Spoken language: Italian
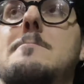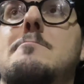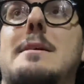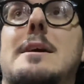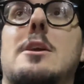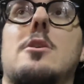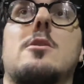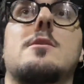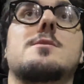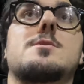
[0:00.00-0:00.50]

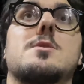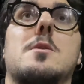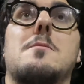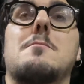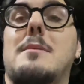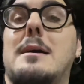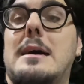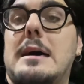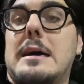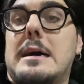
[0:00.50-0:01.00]
però
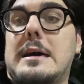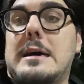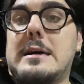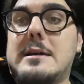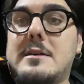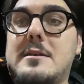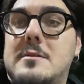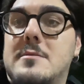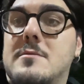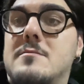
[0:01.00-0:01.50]
insomma,
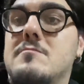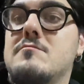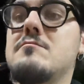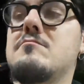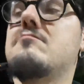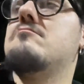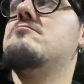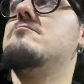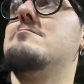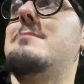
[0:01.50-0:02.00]

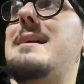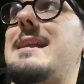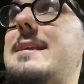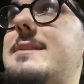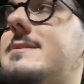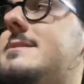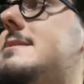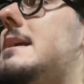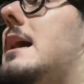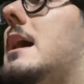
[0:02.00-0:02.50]

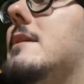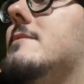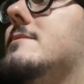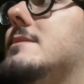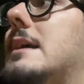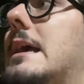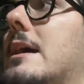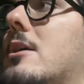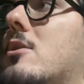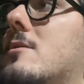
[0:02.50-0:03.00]

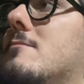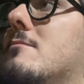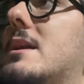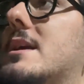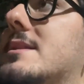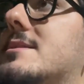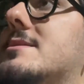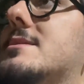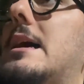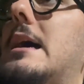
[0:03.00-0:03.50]
imbarazzante, ecco,
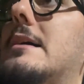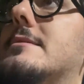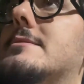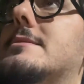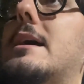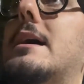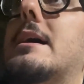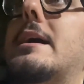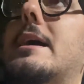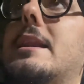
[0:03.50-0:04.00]

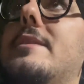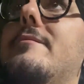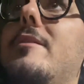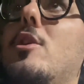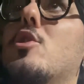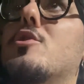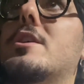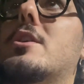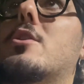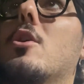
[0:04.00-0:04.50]
imbarazzante, anche a
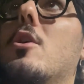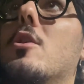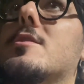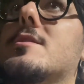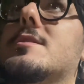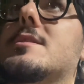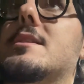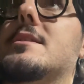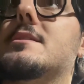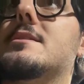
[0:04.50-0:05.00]
livello di
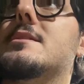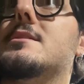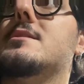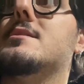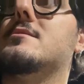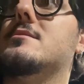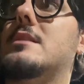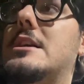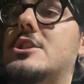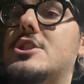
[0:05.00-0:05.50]
corsa, di,
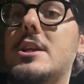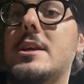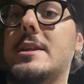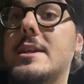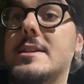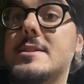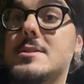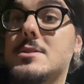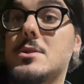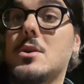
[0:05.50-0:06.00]
di, di
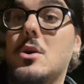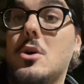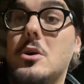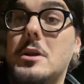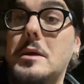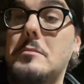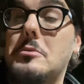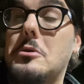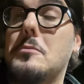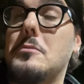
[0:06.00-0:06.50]

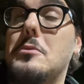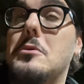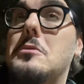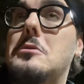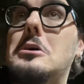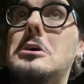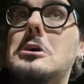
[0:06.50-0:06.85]
accelerazione proprio